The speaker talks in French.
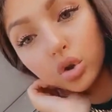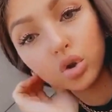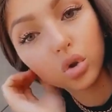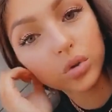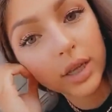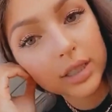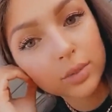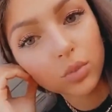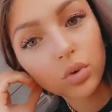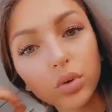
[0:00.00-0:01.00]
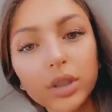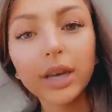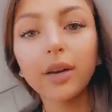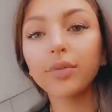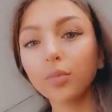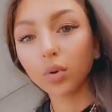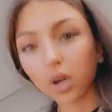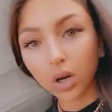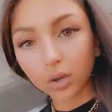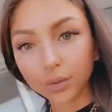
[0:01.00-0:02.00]
en tout cas, qui me gave,
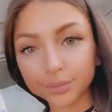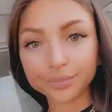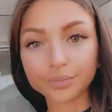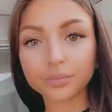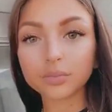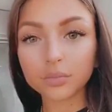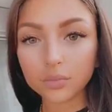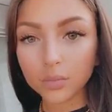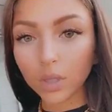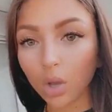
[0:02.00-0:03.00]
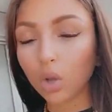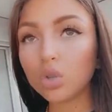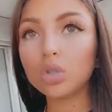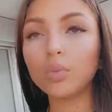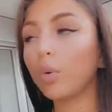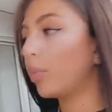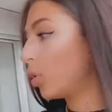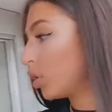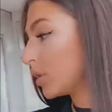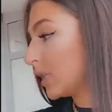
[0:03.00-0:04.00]
moi, euh, en ce
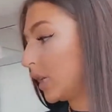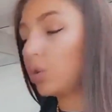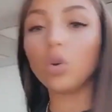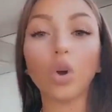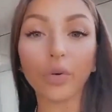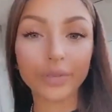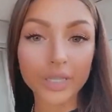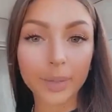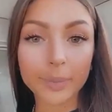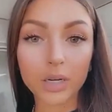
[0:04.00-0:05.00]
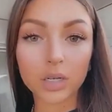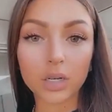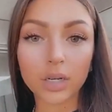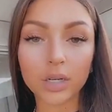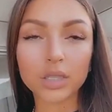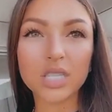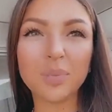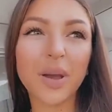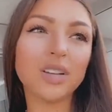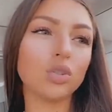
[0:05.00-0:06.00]
moment, c'est que, en fait, eh ben, je sais
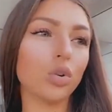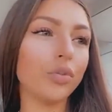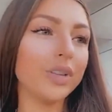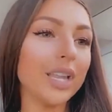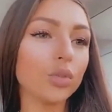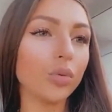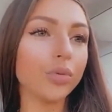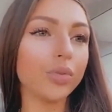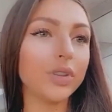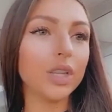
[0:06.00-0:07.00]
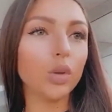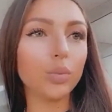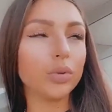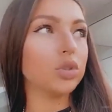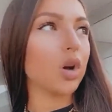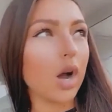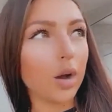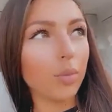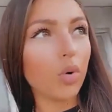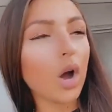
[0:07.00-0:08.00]
pas, genre, le fait d'être confiné depuis, genre,
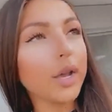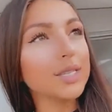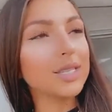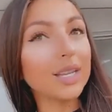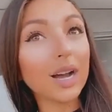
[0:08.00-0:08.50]
un mois, etc.,